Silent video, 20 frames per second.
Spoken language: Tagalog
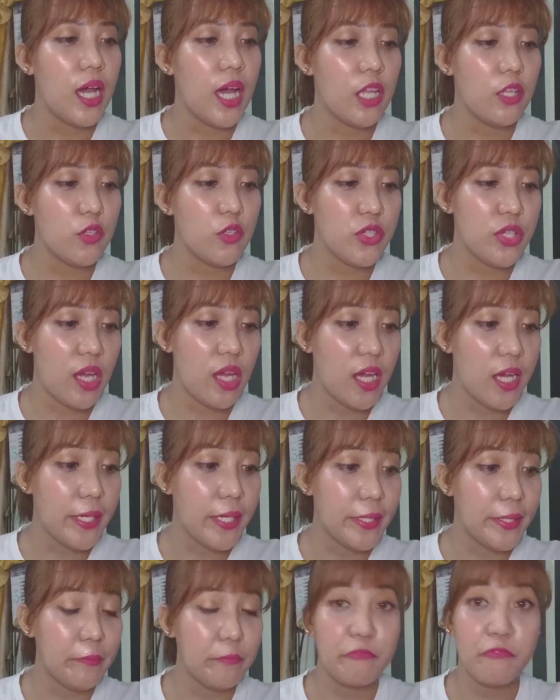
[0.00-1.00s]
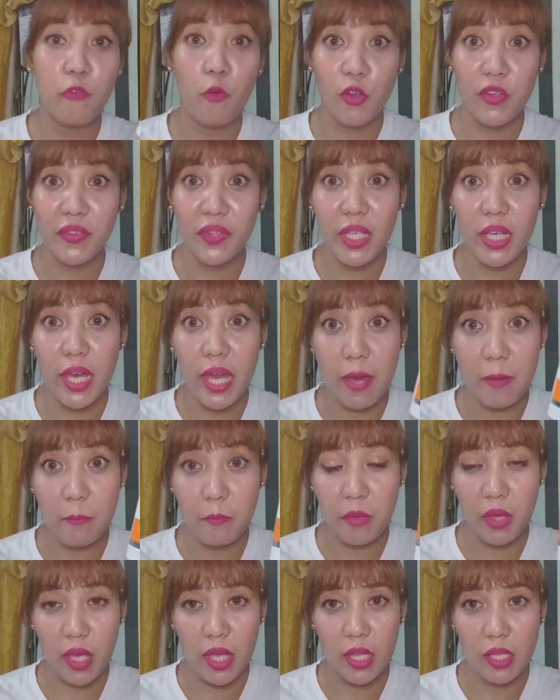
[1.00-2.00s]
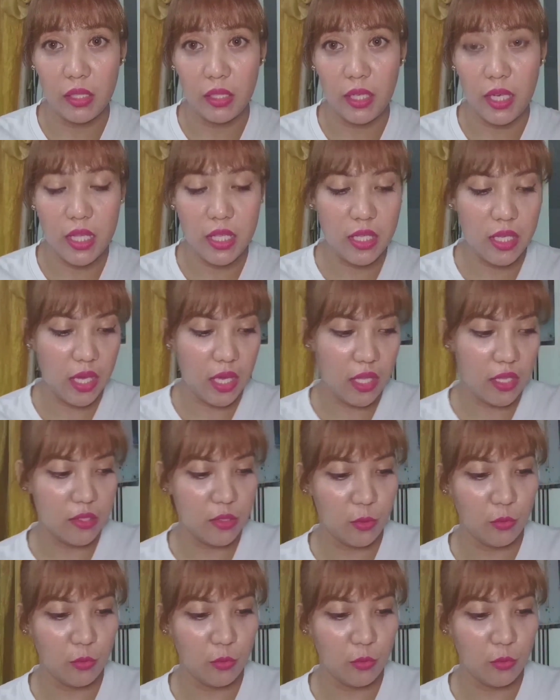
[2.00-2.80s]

Ano siya, um, 40 ml, ganyan.